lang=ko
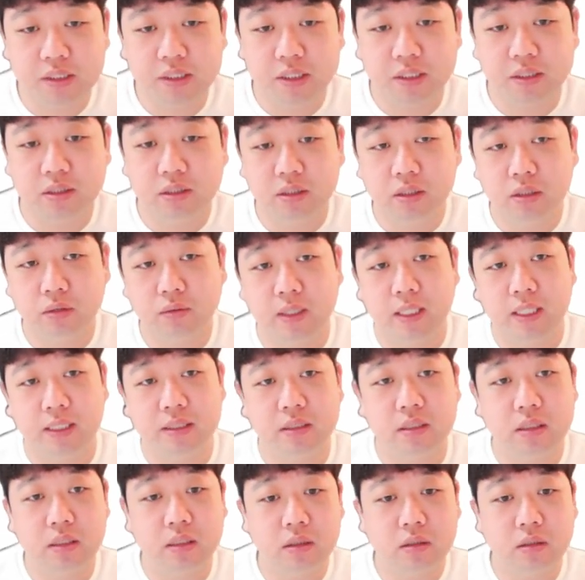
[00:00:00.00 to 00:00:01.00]

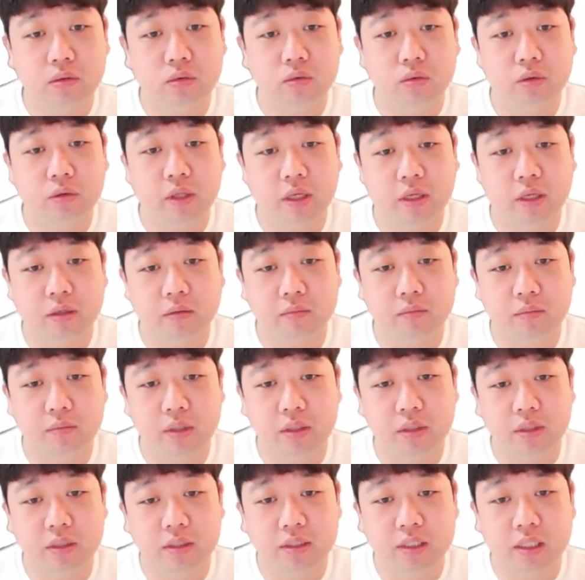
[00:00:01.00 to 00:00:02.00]
들어와서 고객
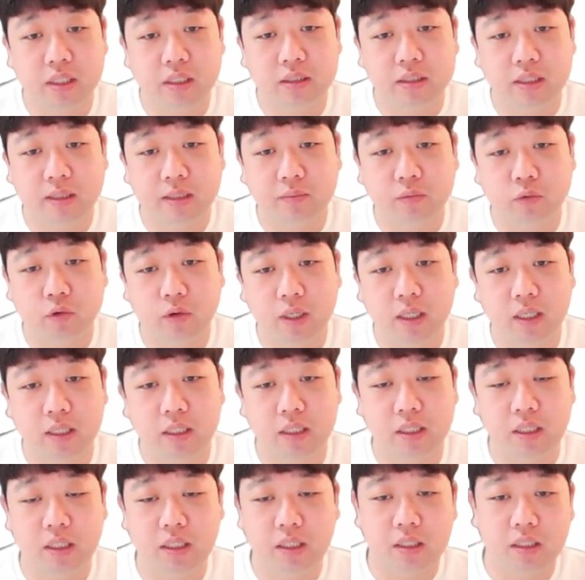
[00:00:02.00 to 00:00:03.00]
및 상담
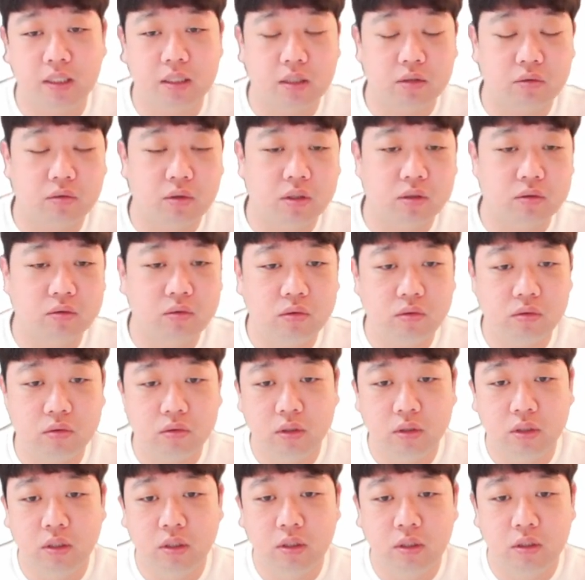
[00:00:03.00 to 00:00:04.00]
관리라고 하고
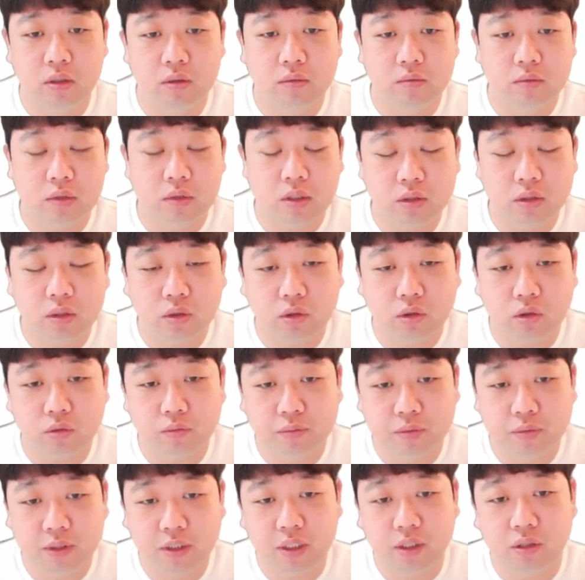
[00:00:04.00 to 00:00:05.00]
컨트롤
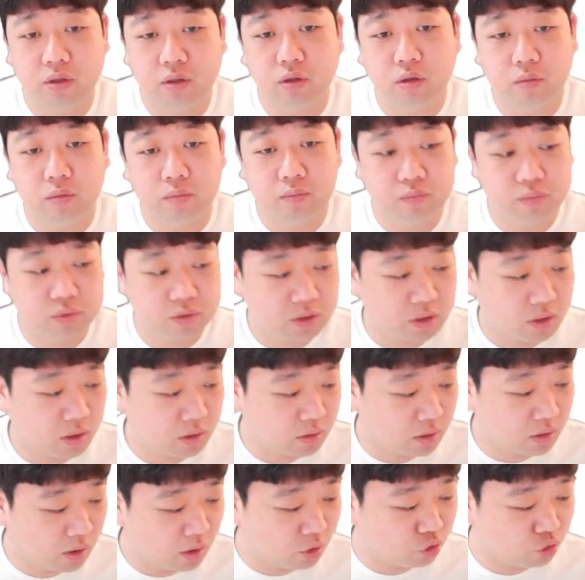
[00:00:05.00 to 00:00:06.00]
V로 붙여
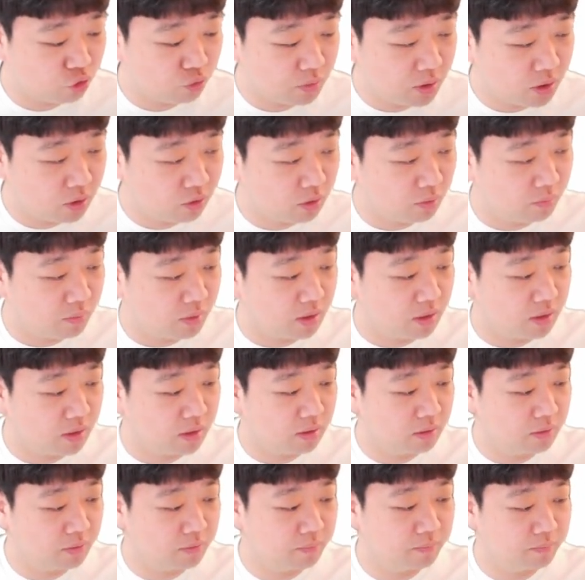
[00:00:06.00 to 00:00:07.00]
넣어주면 됩니다.
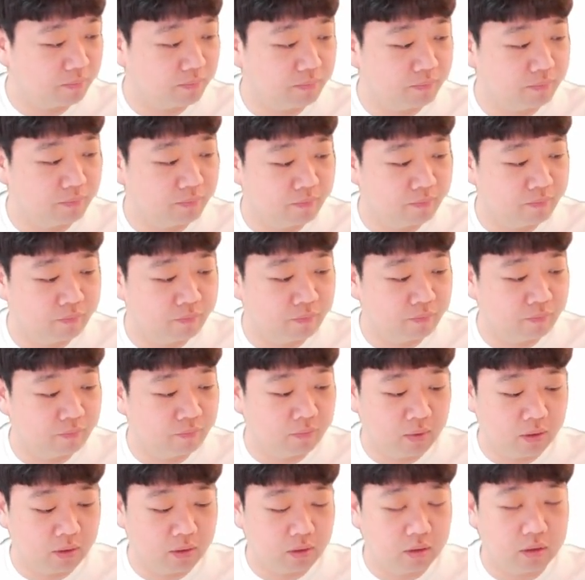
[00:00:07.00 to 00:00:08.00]

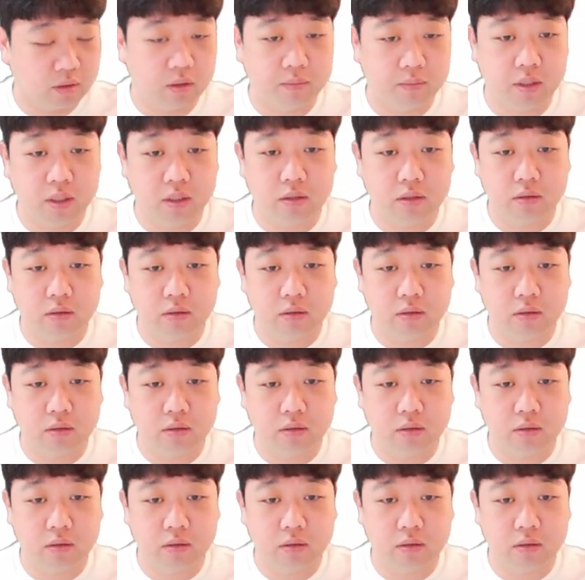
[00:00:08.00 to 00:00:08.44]
그러면